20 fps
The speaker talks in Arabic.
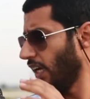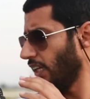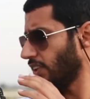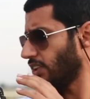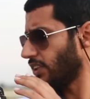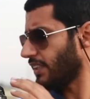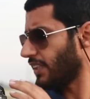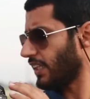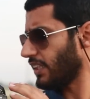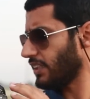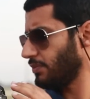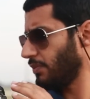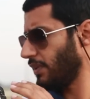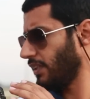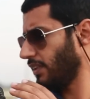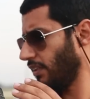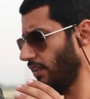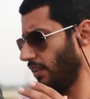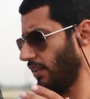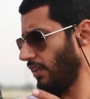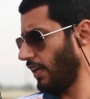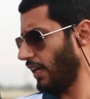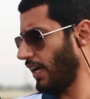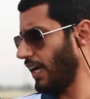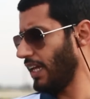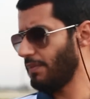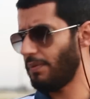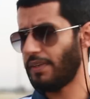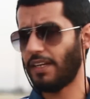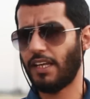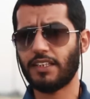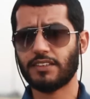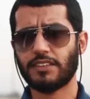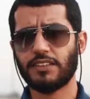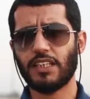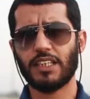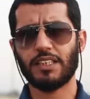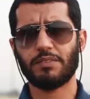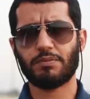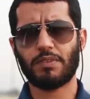الشتر سبيد غالبا انا
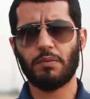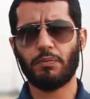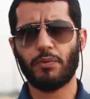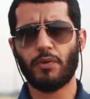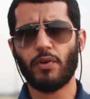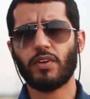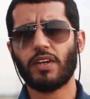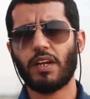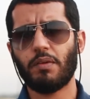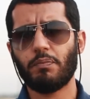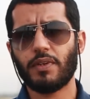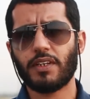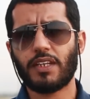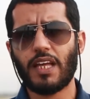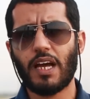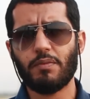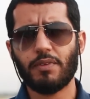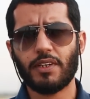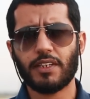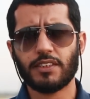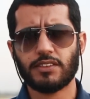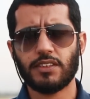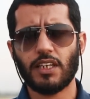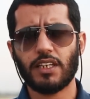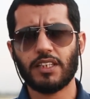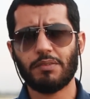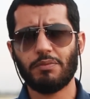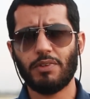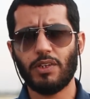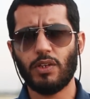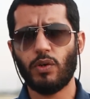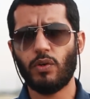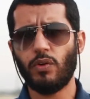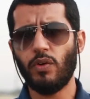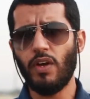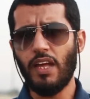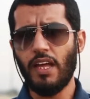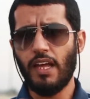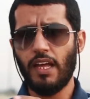استخدم كبروجرام بالكاميرا استخدم اللي هو